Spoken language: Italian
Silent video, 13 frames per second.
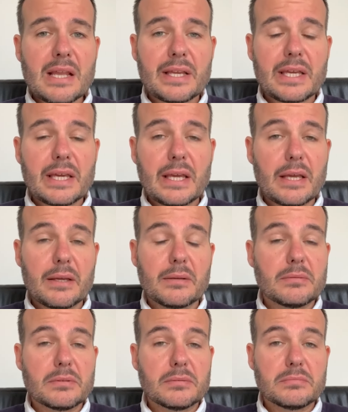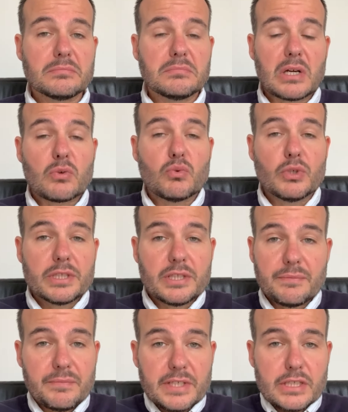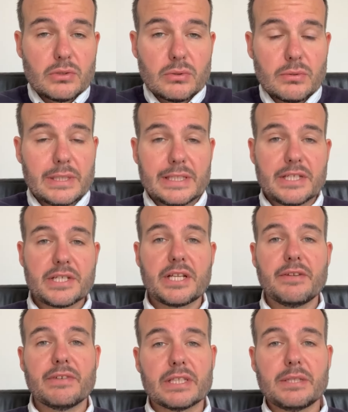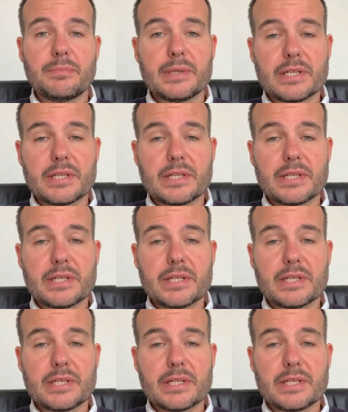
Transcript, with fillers: Che, ehm, a cui ti invito ad iscriverti per